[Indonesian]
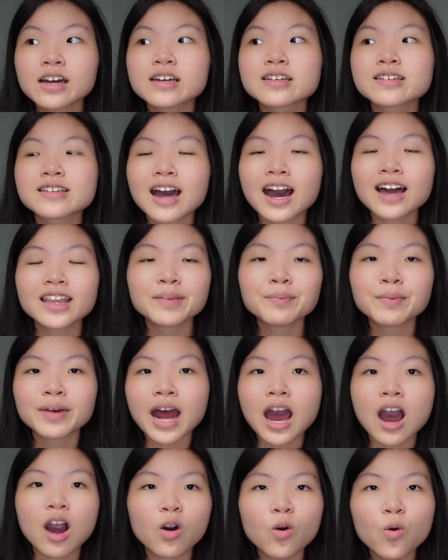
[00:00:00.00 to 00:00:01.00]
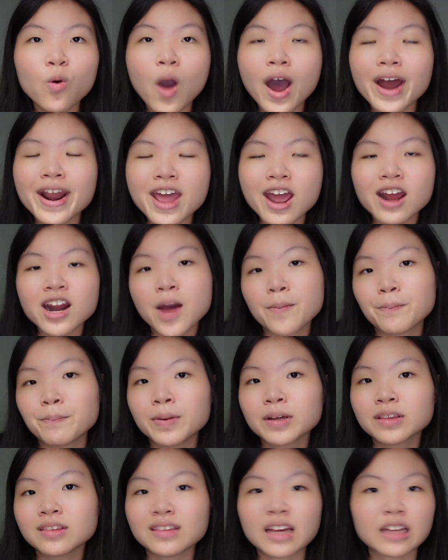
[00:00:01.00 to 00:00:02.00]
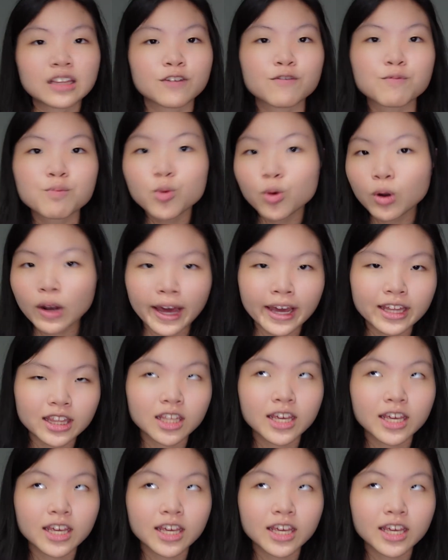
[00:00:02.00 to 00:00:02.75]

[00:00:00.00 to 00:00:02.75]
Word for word: sedangkan teman aku ada yang dapet native bullet